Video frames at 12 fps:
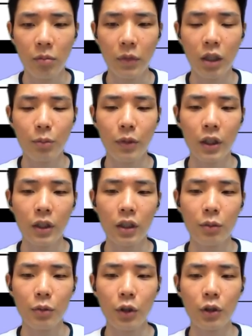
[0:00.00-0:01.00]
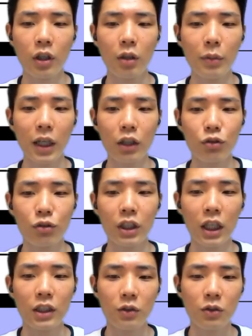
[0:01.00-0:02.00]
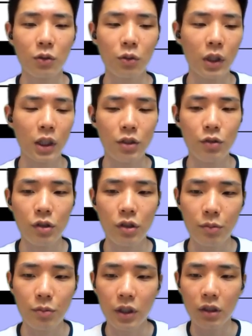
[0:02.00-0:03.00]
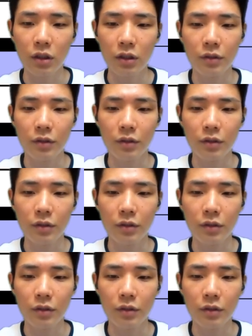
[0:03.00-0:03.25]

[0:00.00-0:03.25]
와이파이가 이 변경을 막아주는 안정성도 가질 수 있습니다.